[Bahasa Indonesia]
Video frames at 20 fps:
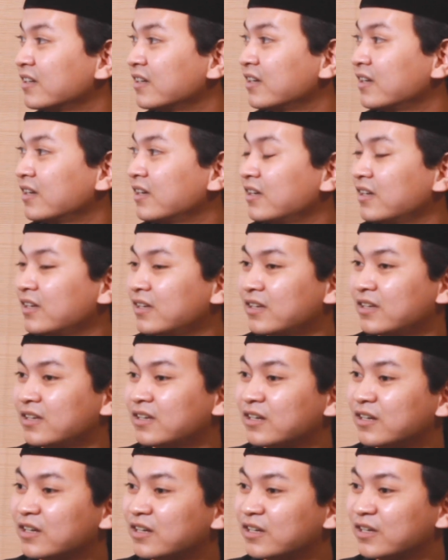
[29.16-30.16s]
Terus
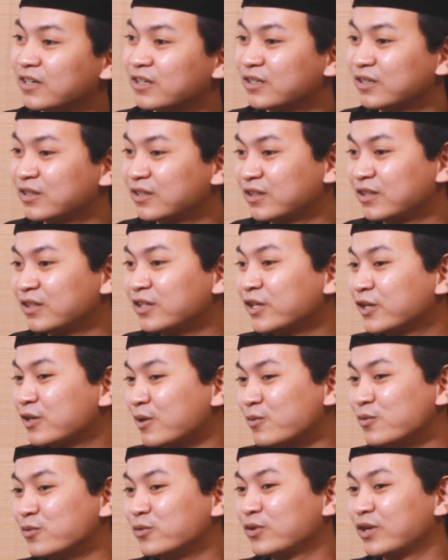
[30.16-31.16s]
nih
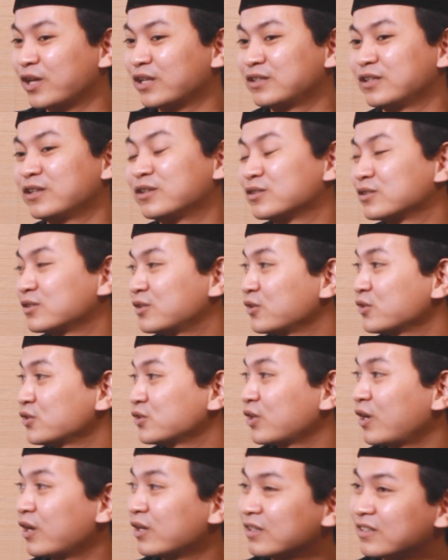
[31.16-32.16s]
kamu ngeliatin
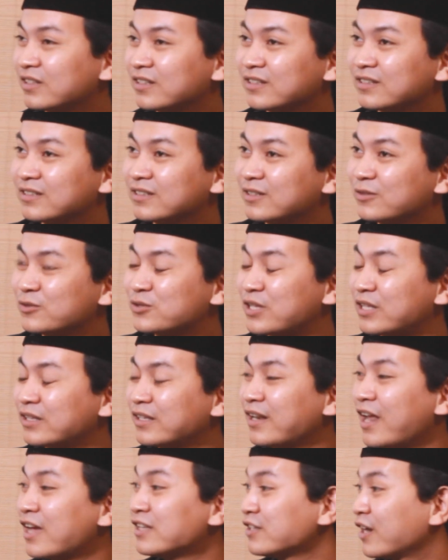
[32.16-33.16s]
terus
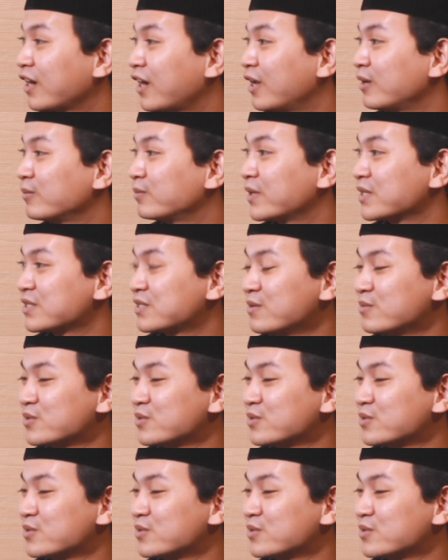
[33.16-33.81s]
ustadznya nanya kan pas hmm.